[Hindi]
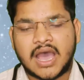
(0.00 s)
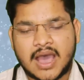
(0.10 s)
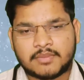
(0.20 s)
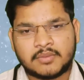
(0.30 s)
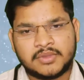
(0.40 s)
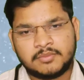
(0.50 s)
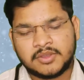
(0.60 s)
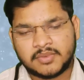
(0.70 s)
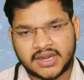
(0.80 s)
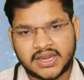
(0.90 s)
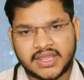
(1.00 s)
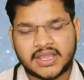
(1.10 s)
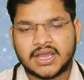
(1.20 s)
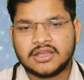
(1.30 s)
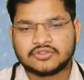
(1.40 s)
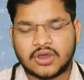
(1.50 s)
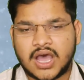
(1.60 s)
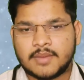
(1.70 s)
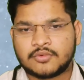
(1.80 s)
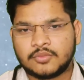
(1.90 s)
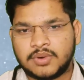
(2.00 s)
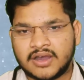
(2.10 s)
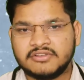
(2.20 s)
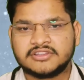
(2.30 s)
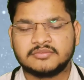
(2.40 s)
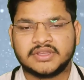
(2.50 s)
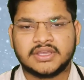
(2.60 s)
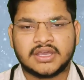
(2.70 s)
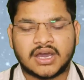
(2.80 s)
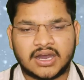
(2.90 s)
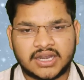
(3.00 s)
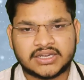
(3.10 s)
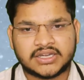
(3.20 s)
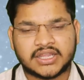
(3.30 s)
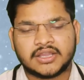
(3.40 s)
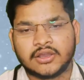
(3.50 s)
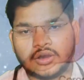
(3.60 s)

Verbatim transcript: आपका बीपी बढ़ा रहेगा तो आपको भविष्य में हार्ट अटैक